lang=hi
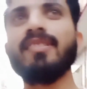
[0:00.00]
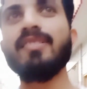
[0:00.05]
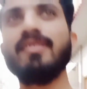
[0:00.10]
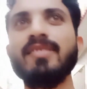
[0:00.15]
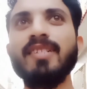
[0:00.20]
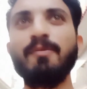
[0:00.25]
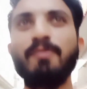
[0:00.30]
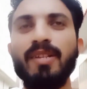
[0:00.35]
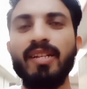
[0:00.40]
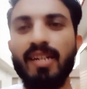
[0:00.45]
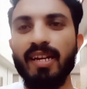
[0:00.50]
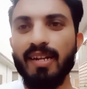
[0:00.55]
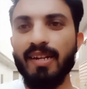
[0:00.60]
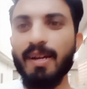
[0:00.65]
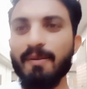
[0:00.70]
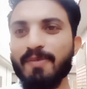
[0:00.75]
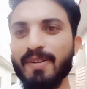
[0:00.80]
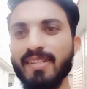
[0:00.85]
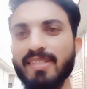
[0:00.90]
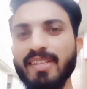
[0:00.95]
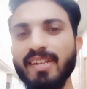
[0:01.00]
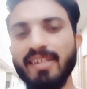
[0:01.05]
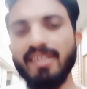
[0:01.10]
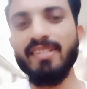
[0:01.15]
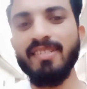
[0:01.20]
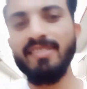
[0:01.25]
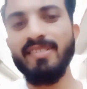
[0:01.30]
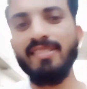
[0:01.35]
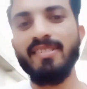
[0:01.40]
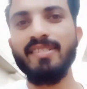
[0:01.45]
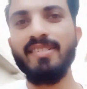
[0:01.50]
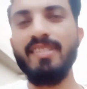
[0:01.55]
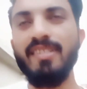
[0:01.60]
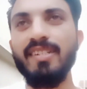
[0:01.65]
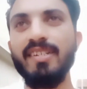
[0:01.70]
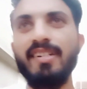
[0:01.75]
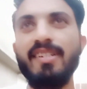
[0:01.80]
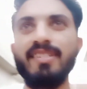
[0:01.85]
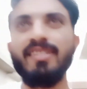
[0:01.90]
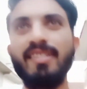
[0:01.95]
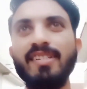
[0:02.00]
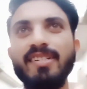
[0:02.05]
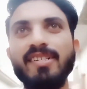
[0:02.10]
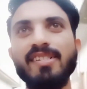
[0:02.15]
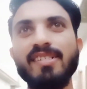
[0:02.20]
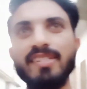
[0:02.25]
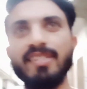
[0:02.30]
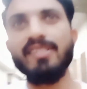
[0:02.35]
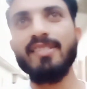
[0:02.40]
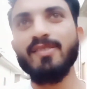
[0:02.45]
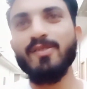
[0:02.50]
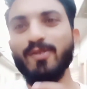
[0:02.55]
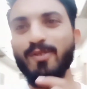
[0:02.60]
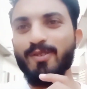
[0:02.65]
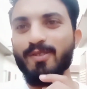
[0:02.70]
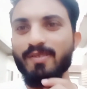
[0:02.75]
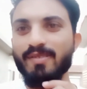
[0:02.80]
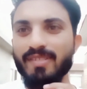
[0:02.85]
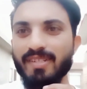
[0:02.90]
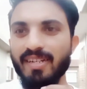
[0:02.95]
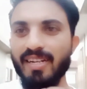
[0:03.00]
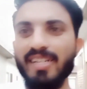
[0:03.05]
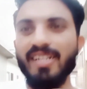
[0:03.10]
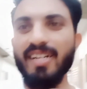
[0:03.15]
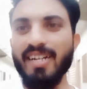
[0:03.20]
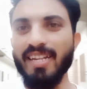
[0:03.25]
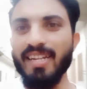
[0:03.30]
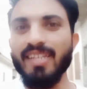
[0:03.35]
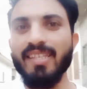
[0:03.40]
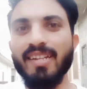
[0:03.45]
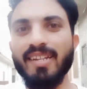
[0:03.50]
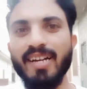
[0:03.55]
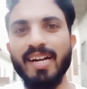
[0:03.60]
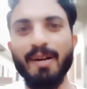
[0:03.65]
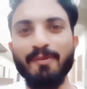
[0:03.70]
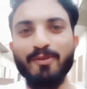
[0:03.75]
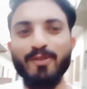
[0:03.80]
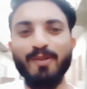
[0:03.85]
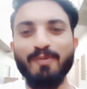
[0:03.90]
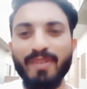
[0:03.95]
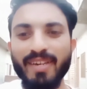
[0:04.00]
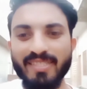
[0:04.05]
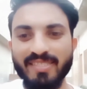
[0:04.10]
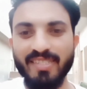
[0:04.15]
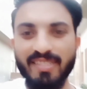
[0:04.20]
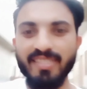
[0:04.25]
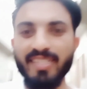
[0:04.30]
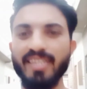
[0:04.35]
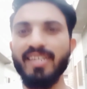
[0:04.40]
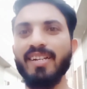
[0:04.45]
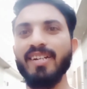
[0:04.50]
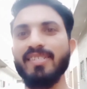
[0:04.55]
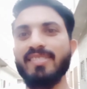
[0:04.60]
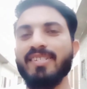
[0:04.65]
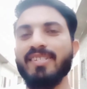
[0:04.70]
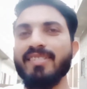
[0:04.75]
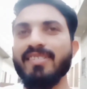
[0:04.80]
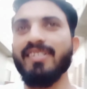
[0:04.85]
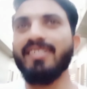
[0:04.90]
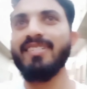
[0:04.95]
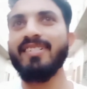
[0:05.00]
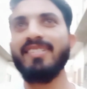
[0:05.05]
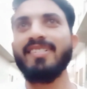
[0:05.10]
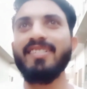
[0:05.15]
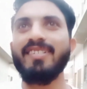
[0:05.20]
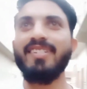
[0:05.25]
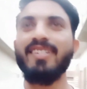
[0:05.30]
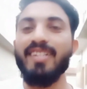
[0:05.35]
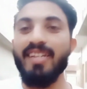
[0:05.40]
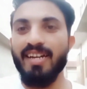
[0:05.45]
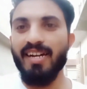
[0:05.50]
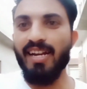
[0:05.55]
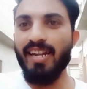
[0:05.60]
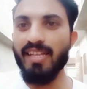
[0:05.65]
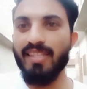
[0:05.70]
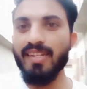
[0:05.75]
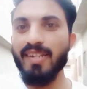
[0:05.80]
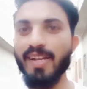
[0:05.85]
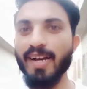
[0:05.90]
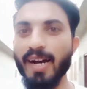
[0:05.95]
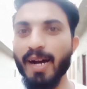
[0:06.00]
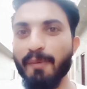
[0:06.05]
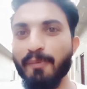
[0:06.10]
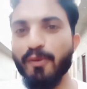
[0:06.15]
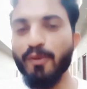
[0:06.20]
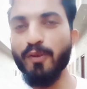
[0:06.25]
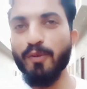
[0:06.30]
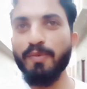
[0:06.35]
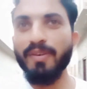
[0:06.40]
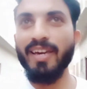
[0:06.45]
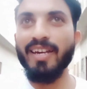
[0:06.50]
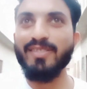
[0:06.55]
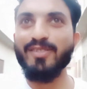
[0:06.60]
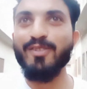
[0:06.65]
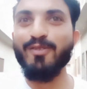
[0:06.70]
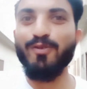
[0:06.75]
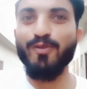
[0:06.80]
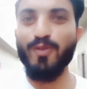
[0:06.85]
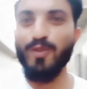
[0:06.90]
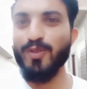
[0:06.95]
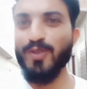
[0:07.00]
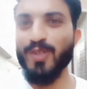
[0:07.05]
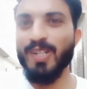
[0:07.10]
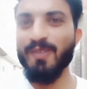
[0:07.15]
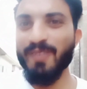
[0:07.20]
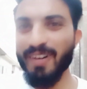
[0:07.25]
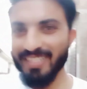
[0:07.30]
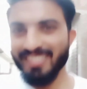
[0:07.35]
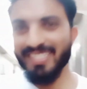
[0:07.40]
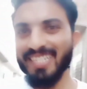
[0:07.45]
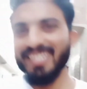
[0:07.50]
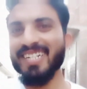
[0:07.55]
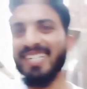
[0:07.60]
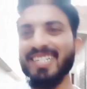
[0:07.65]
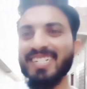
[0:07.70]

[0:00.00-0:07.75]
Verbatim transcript: सब्र करना पड़ता है ठीक है तो अल्लाह ताला आपको भी ऐसी देगा चीज़ें अल्लाह ताला आपको भी ऐसी फ़ुरों से नवाजेगा